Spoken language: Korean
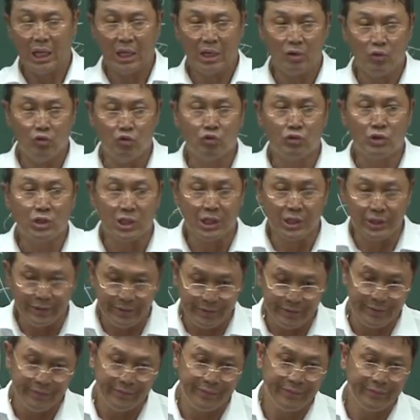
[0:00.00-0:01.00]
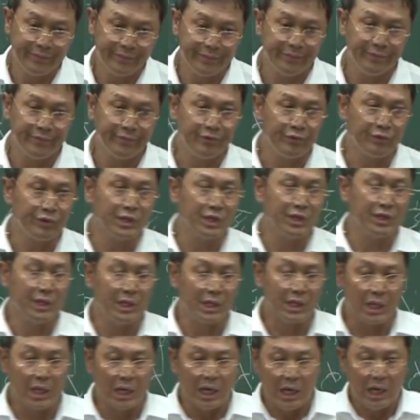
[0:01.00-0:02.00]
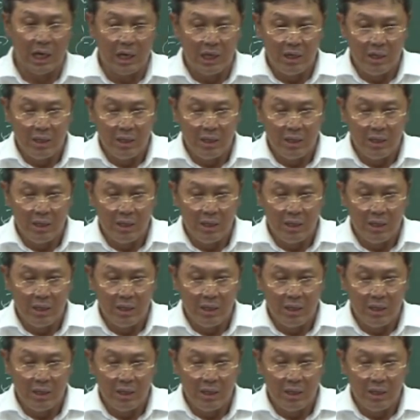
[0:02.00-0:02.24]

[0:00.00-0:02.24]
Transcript: 육천. 육천이니까,